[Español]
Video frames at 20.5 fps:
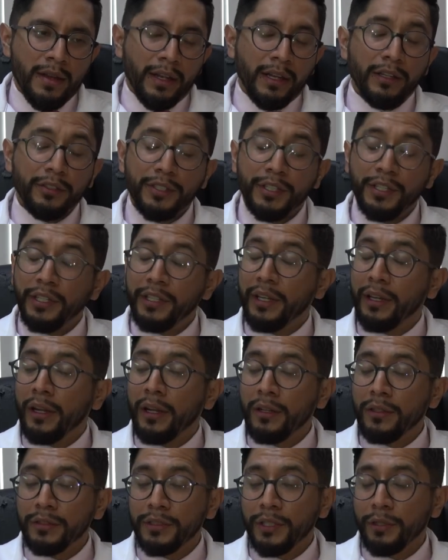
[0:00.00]
los, eh,
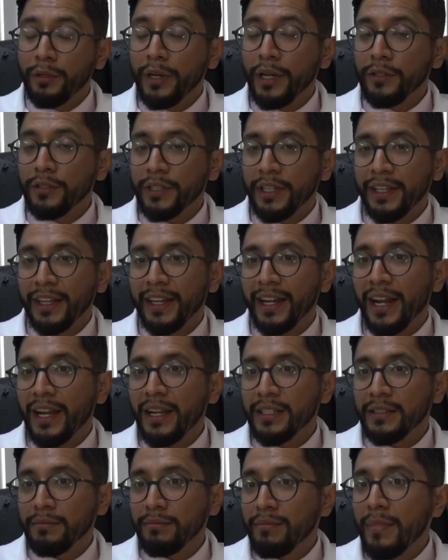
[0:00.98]
los cirujanos
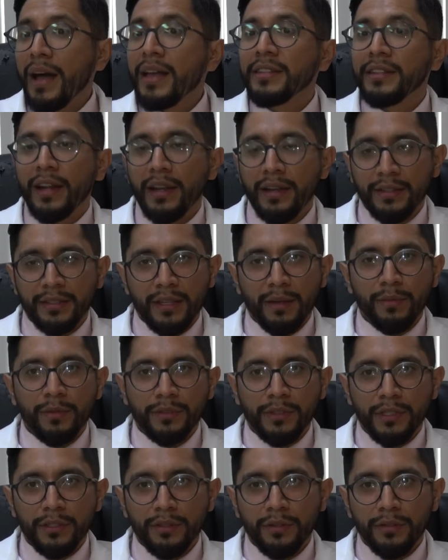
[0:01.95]
generales más
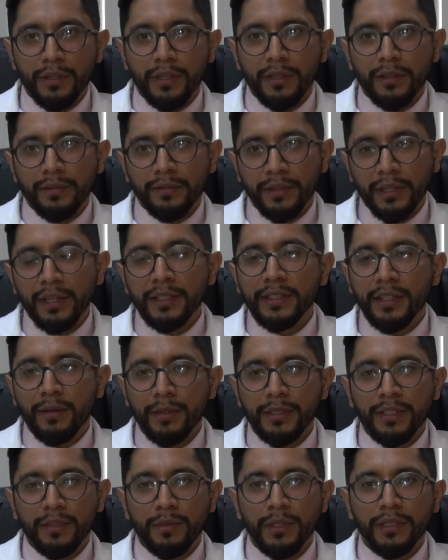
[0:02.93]
realizamos dentro del,
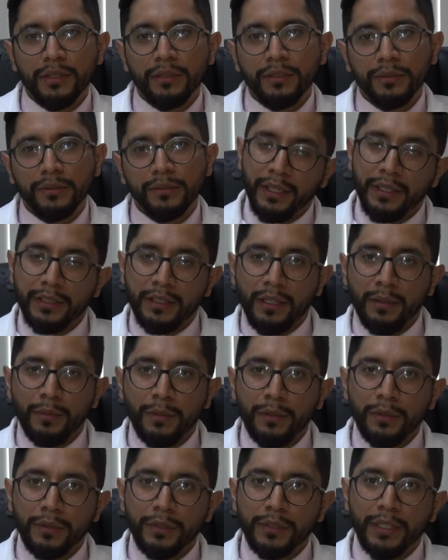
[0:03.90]
establecimiento. Que
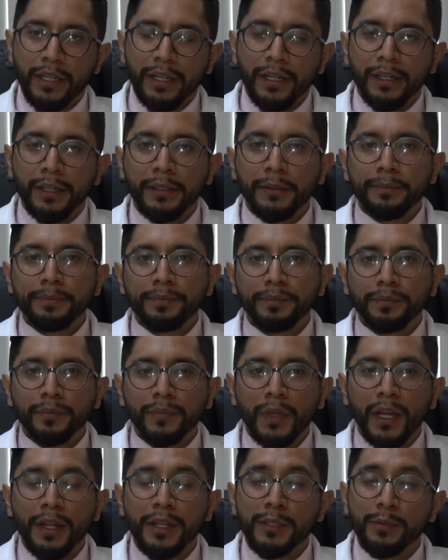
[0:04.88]
estamos a,
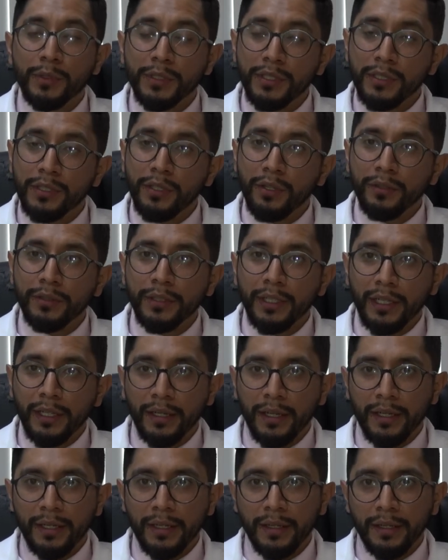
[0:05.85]
disposición de,
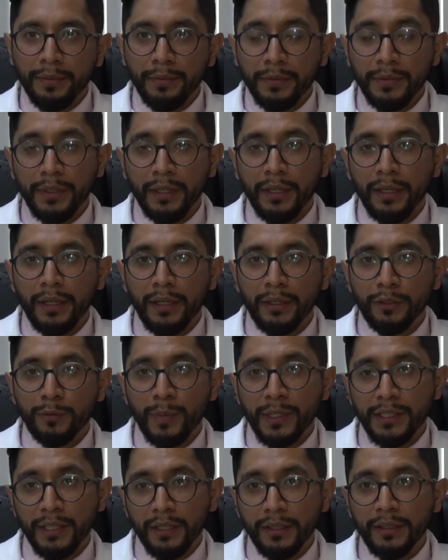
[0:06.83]
la, de,
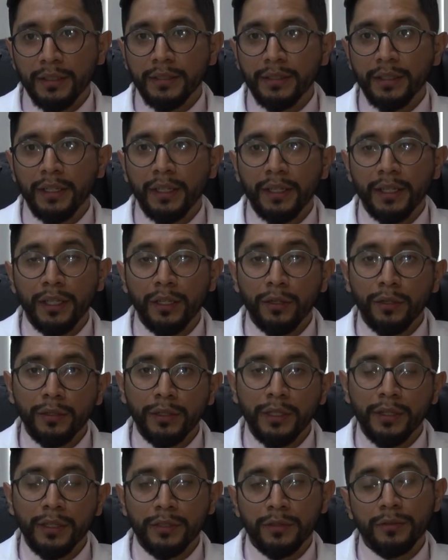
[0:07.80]
los pacientes de
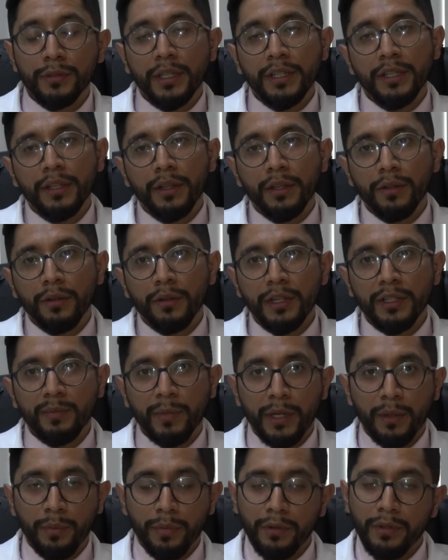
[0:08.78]
Girón y de sus alrededores
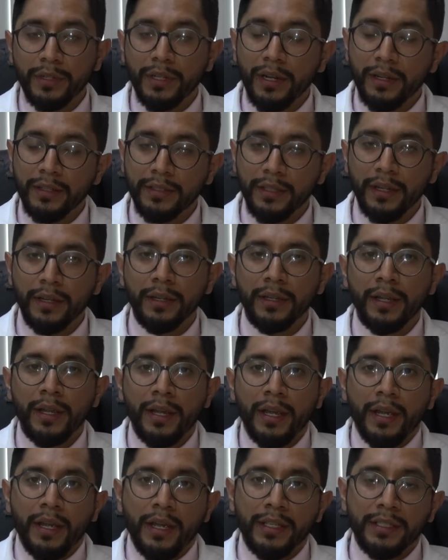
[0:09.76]
para poder realizar
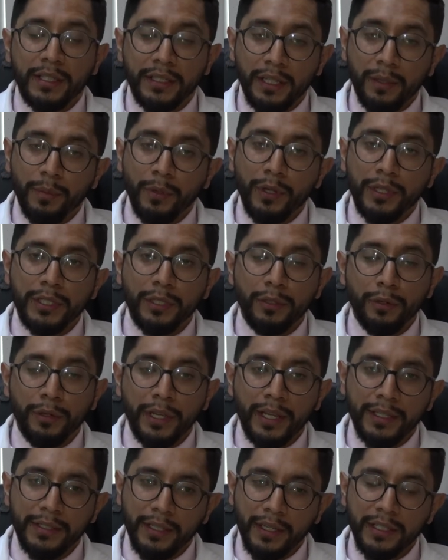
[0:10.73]
este tipo de
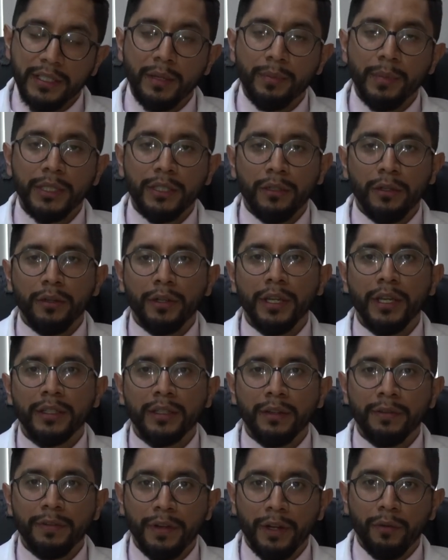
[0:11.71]
cirugías en esta
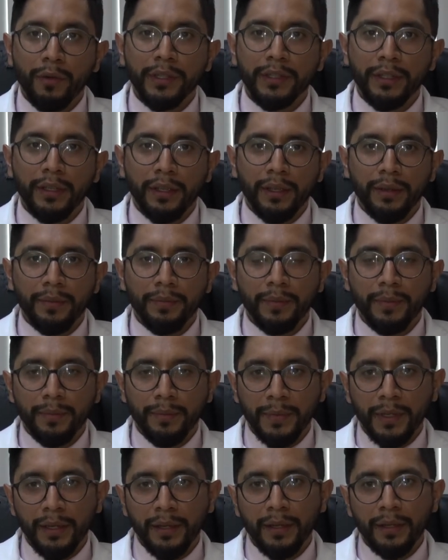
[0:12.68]
patología tan frecuente
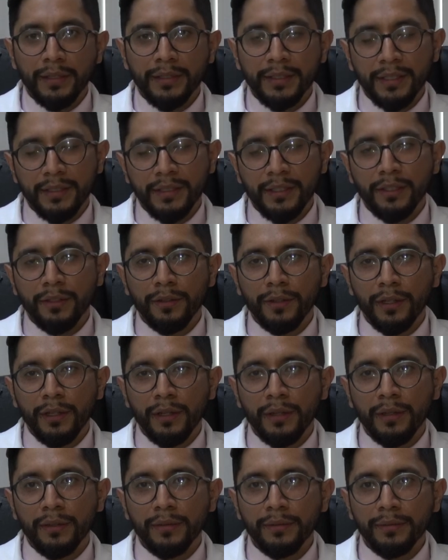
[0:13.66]
en este sitio
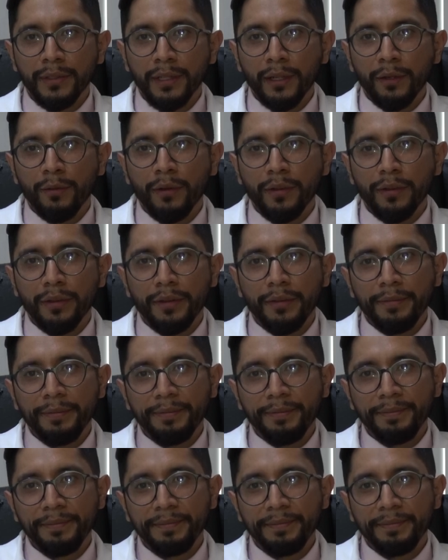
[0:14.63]
del Ecuador.